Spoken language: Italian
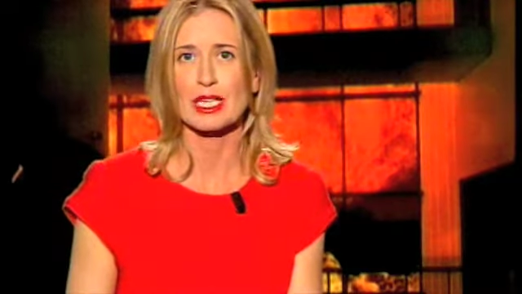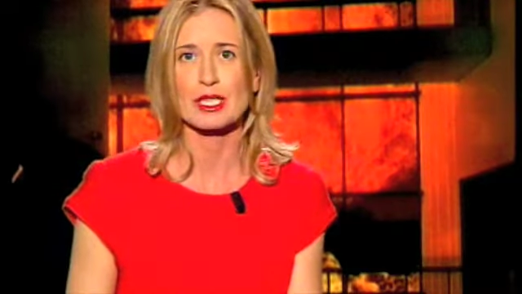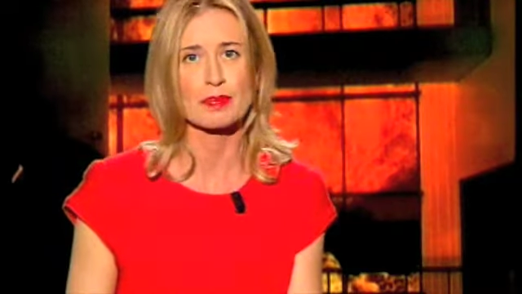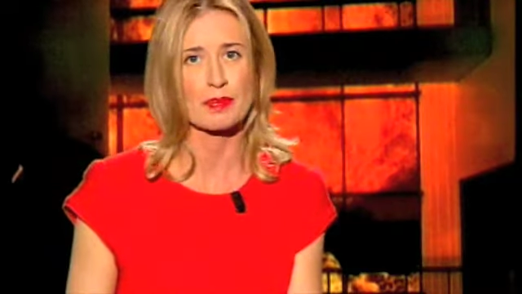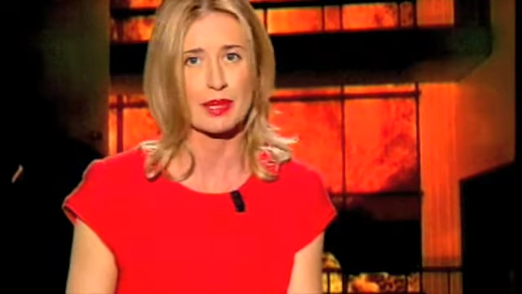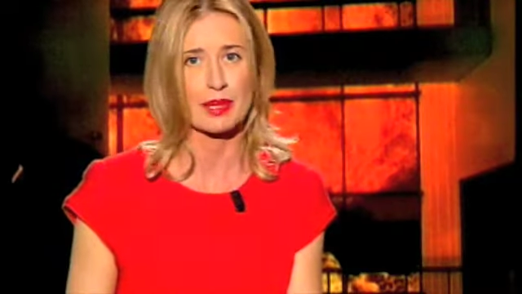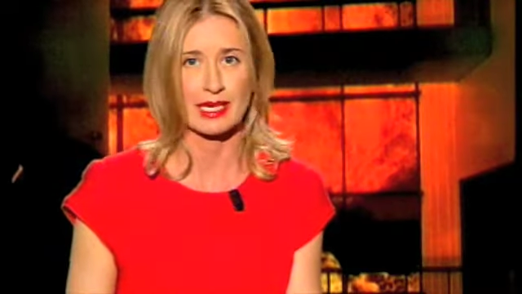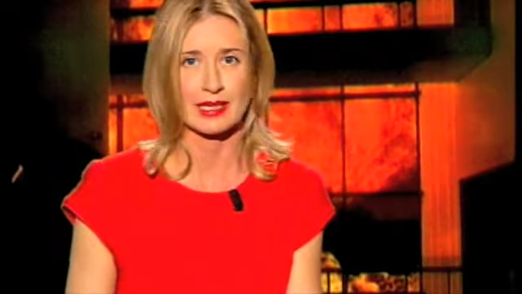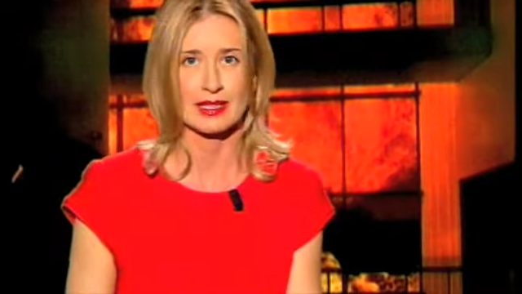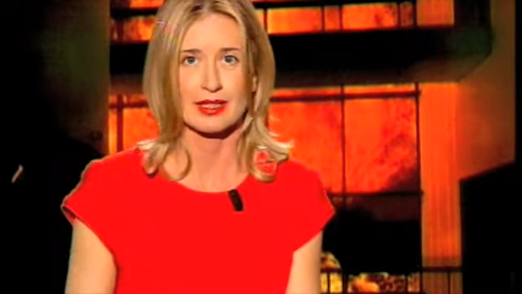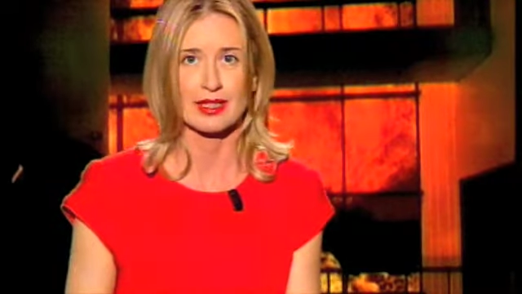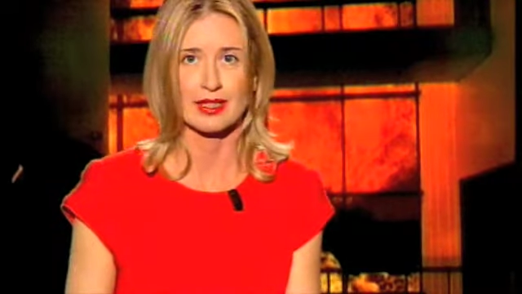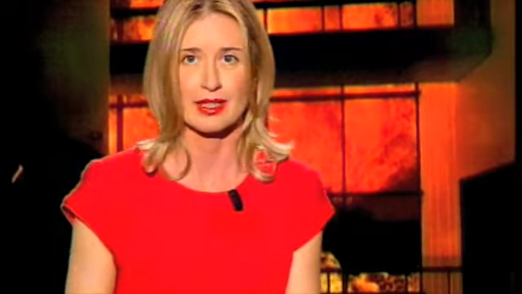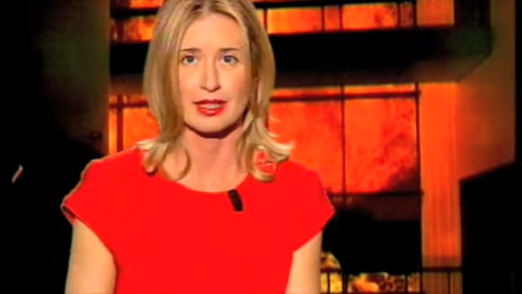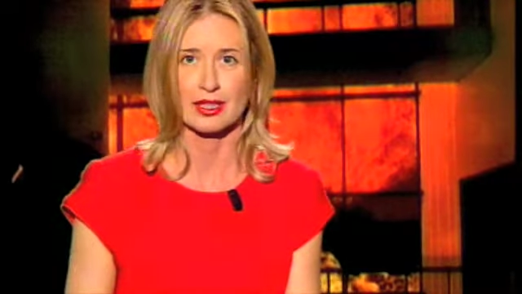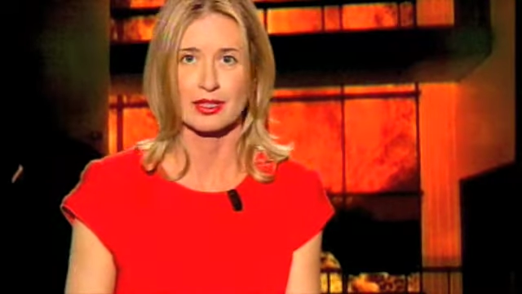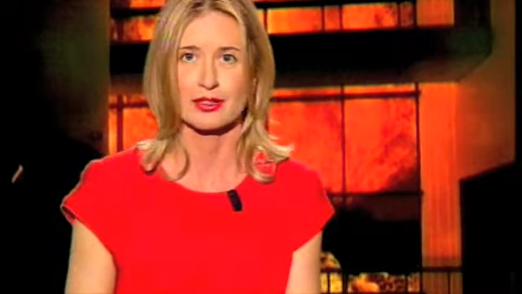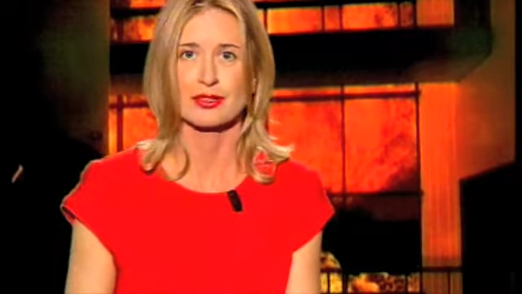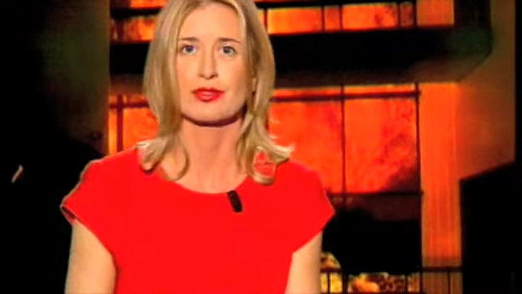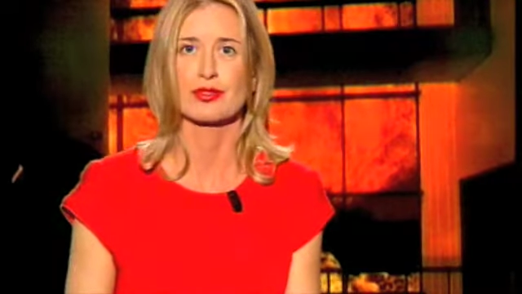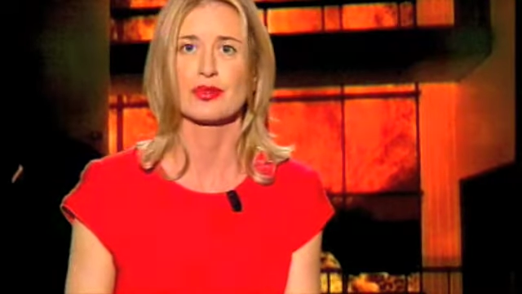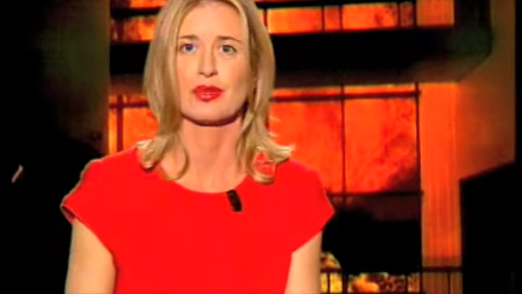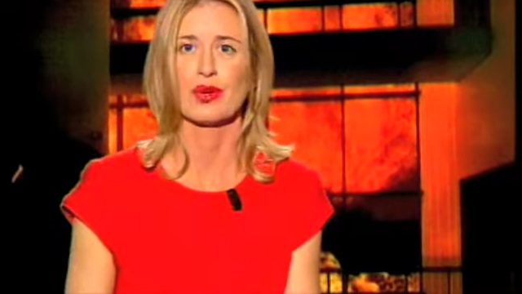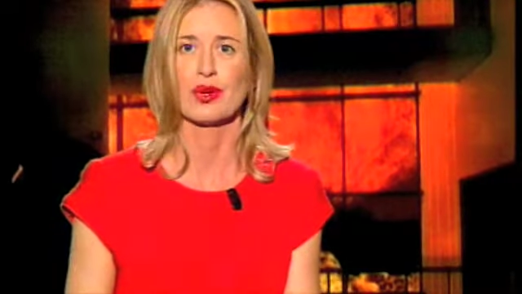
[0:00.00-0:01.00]
spegnere il
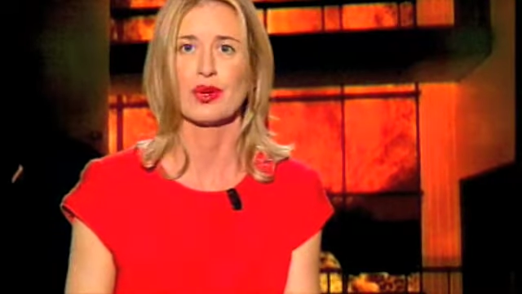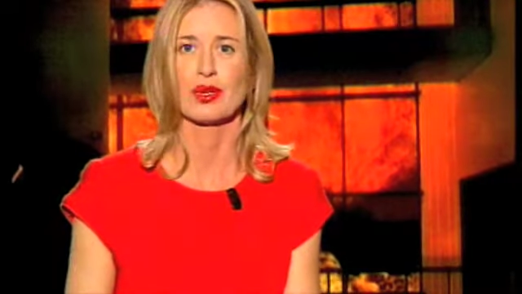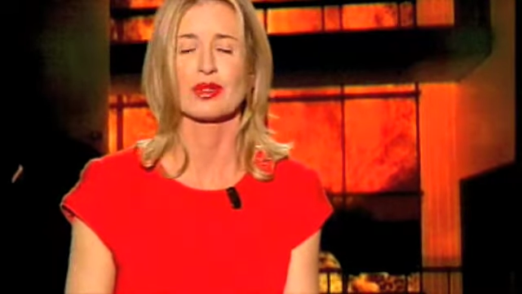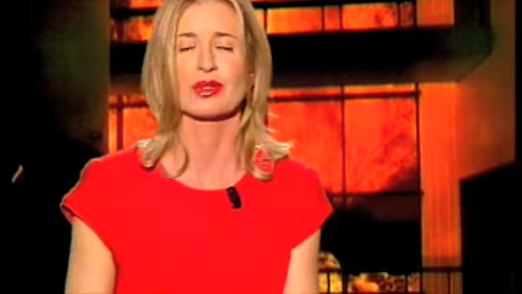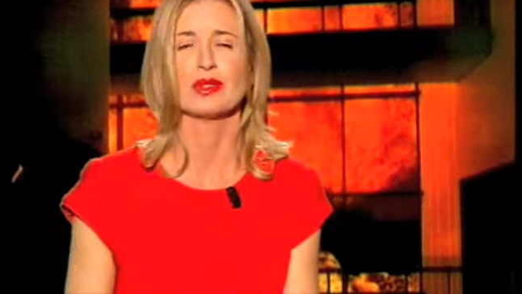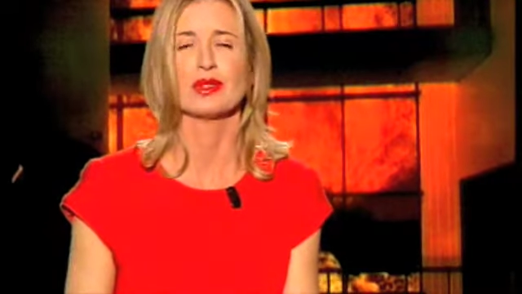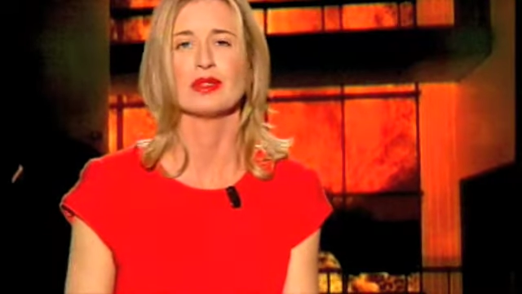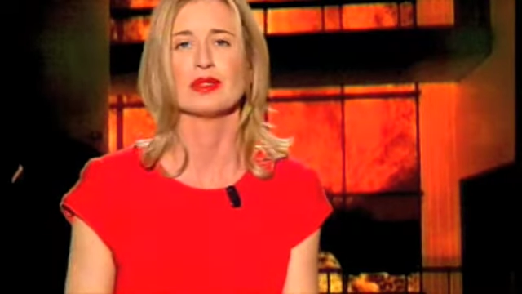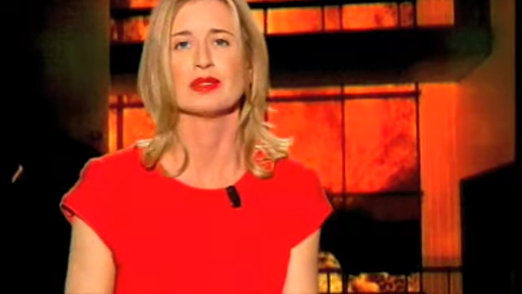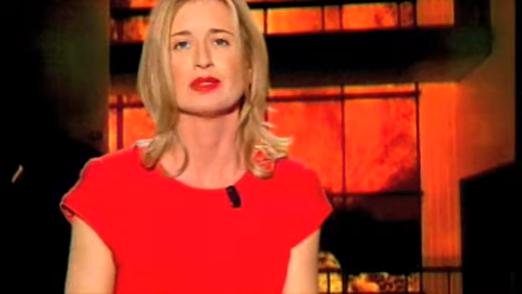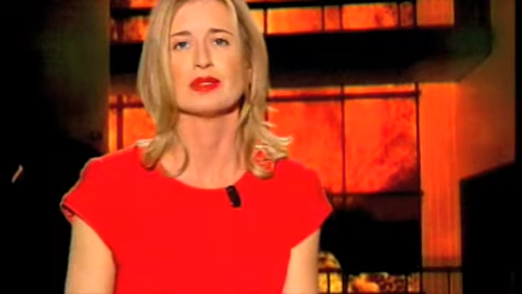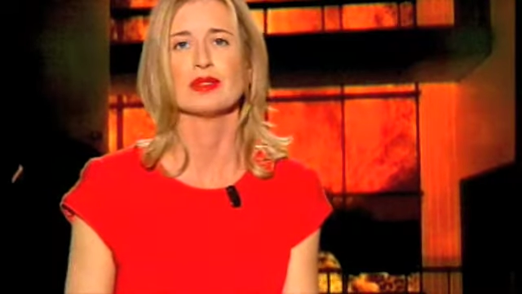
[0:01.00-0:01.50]
fuoco.